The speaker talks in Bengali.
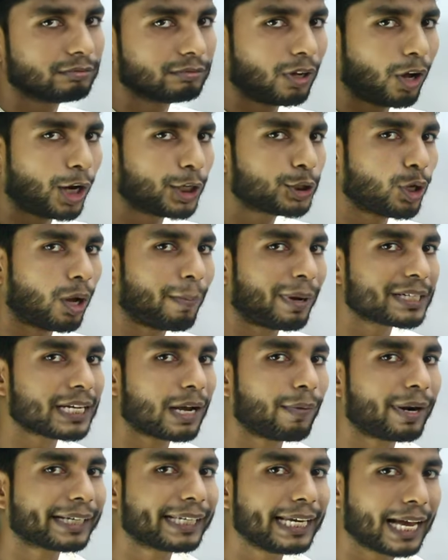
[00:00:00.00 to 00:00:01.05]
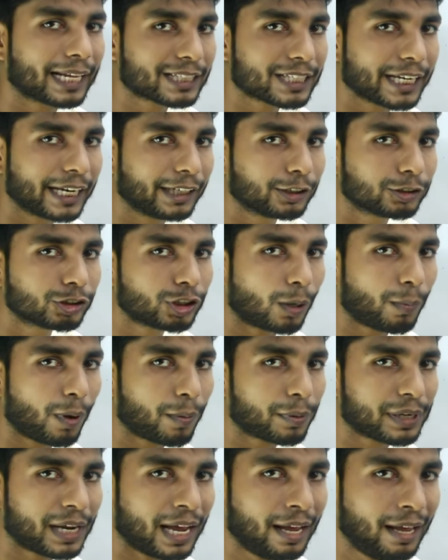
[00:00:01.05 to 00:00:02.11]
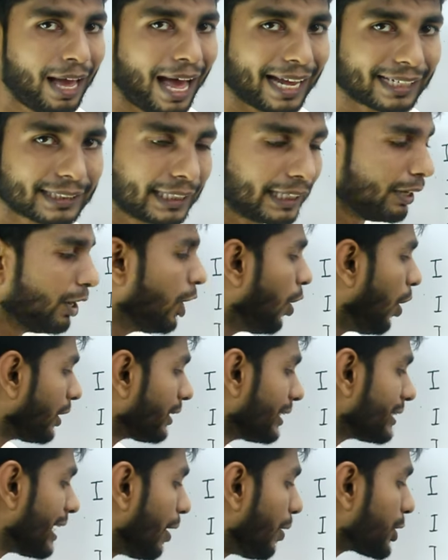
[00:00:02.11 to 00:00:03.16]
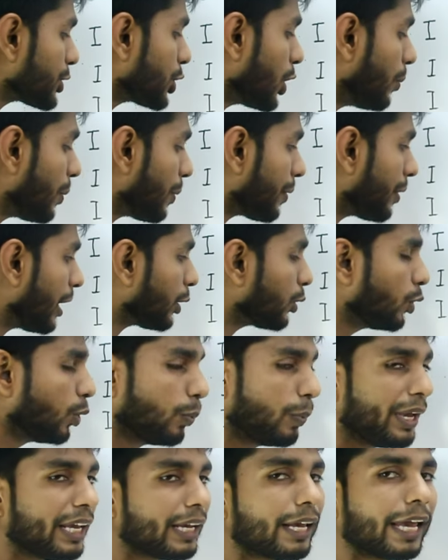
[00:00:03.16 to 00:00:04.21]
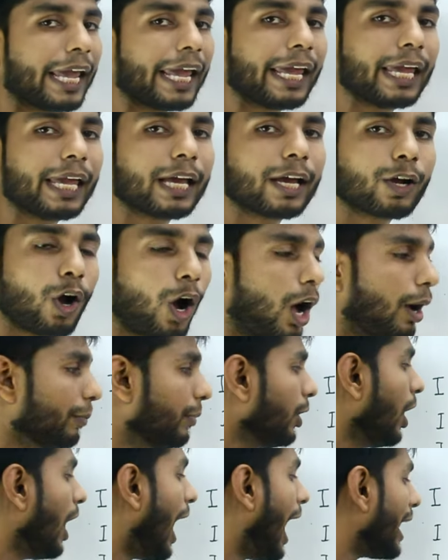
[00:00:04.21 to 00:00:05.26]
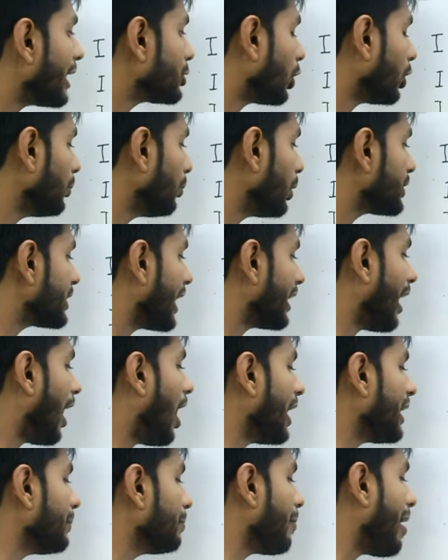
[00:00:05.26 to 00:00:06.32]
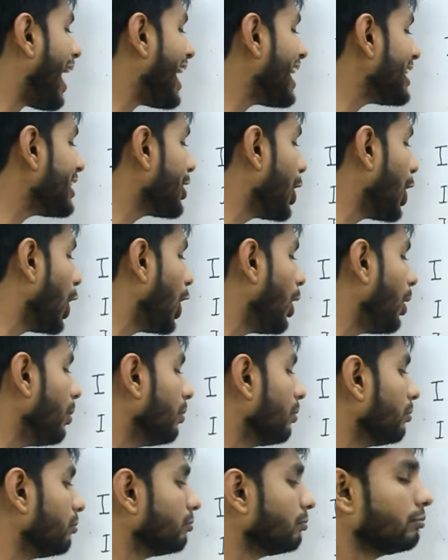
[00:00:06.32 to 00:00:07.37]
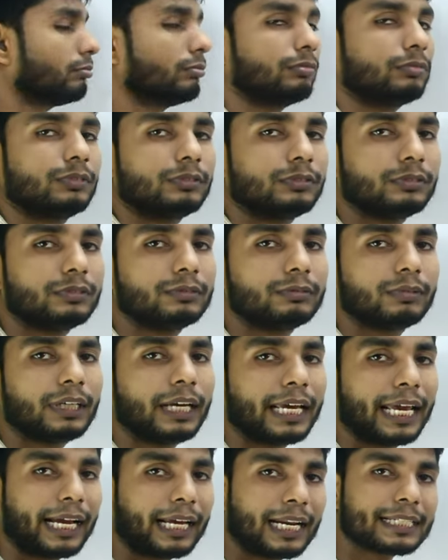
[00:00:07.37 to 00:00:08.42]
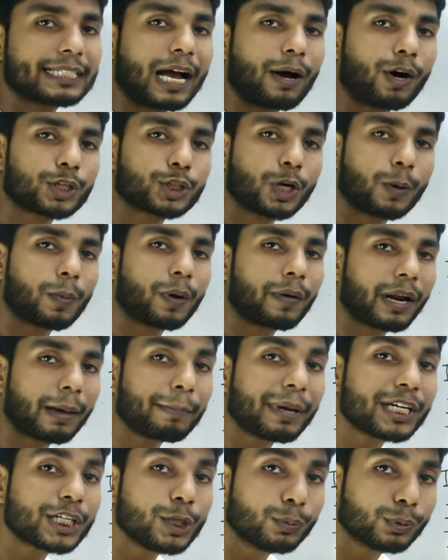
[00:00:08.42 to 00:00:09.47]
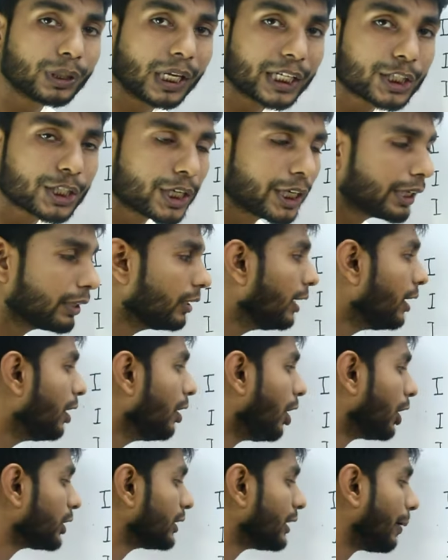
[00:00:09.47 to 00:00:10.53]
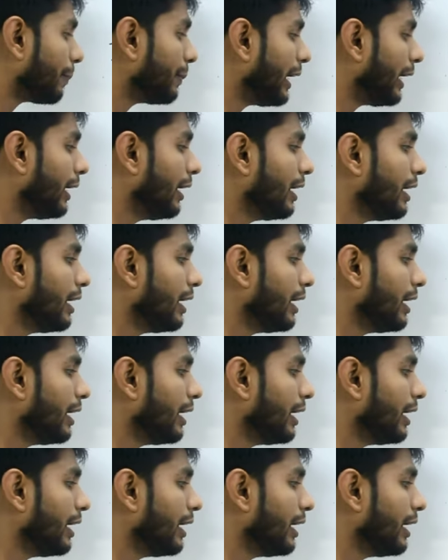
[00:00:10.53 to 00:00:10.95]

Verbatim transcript: হয়তো আমার যাওয়ার কি আছে সম্ভাবনা আছে অর্থাৎ যাওয়ার সম্ভাবনাটা খুবই কি কম আর যখন বলছেন আই মেই গো এখানে যাওয়ার সম্ভাবনাটা বেশি বোঝাচ্ছে অর্থাৎ আপনি